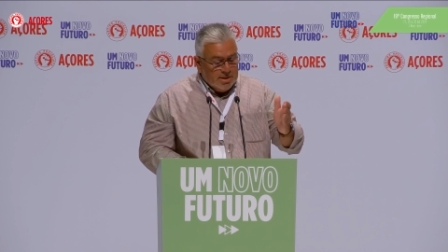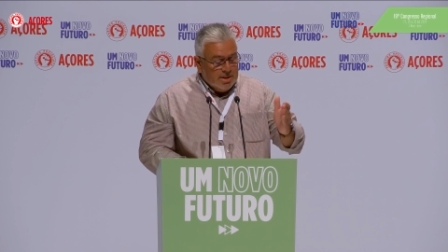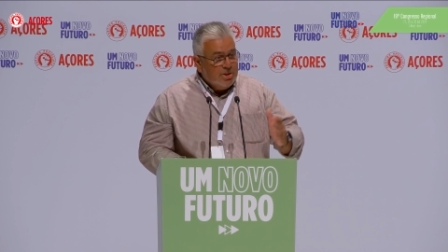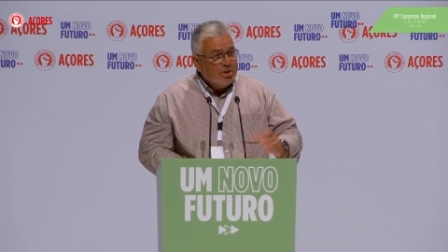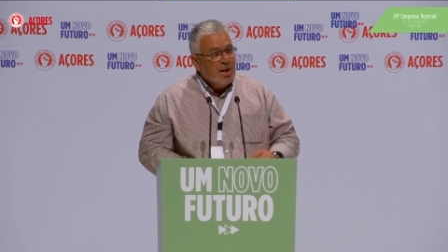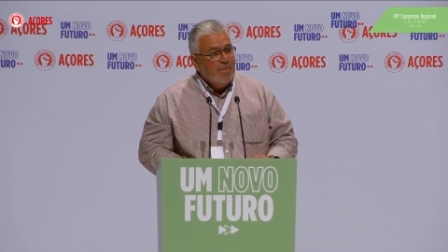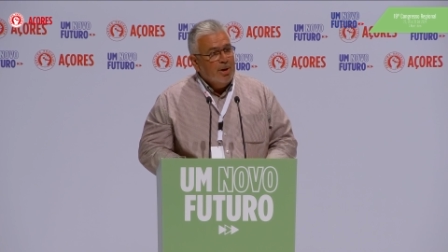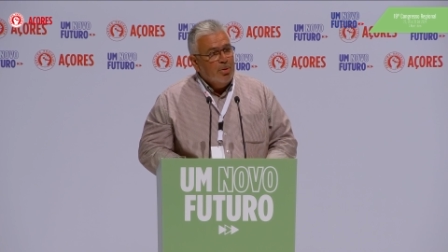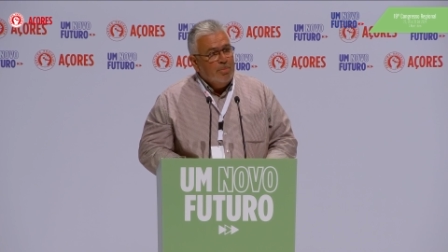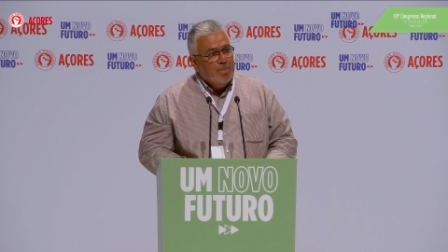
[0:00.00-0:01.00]
que se chama
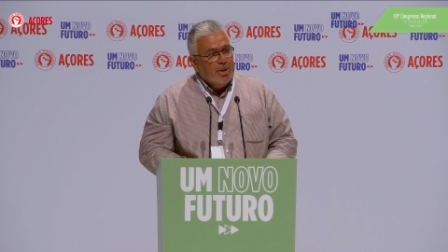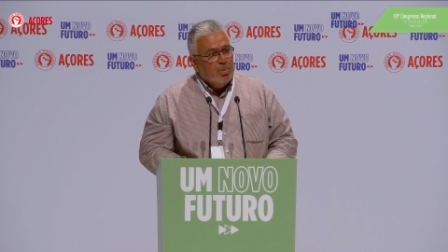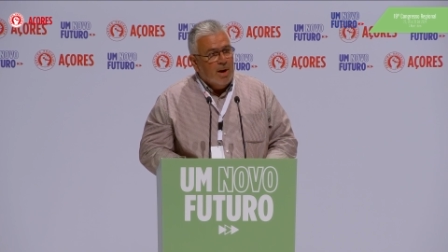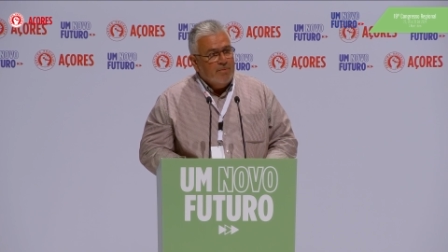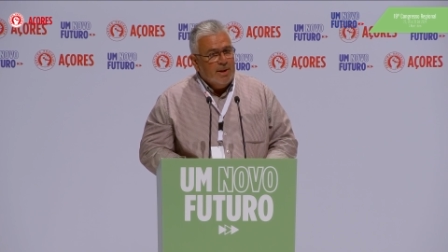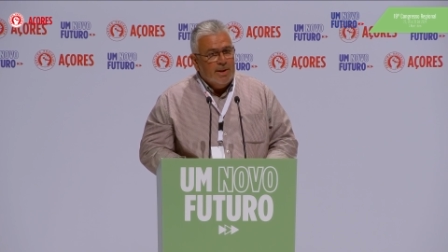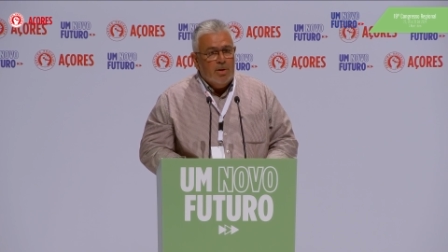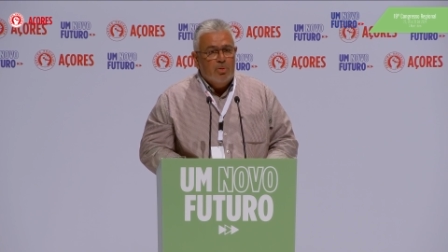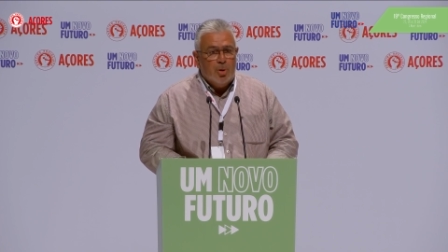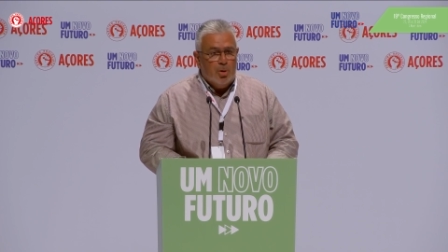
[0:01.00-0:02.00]
Rui Pedro Ávila,
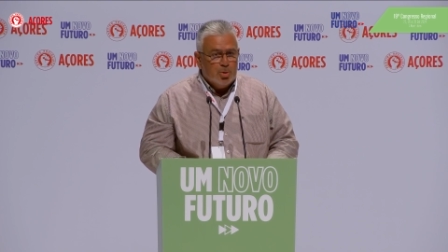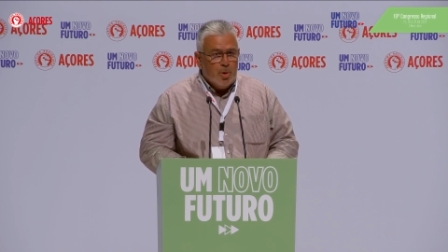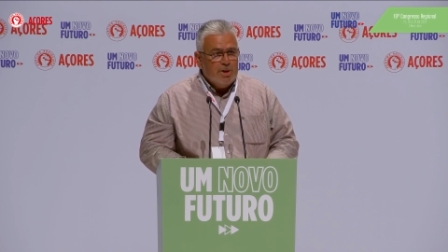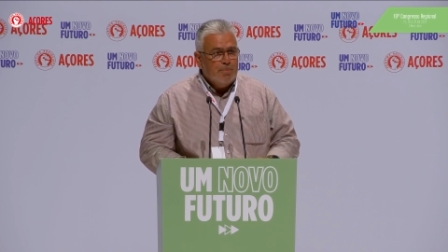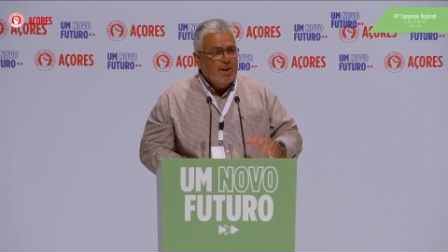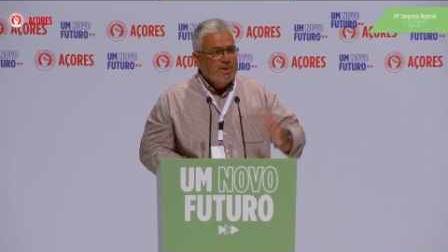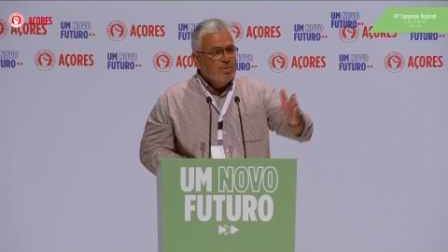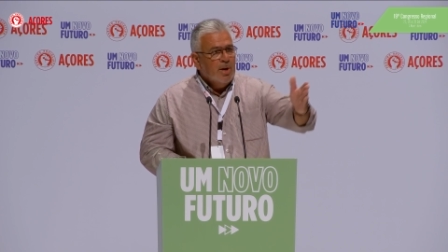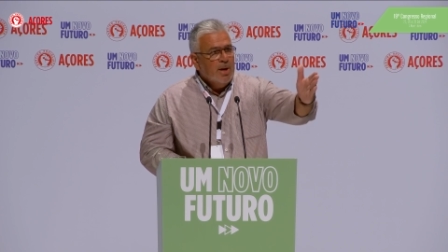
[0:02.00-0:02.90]
aos quais peço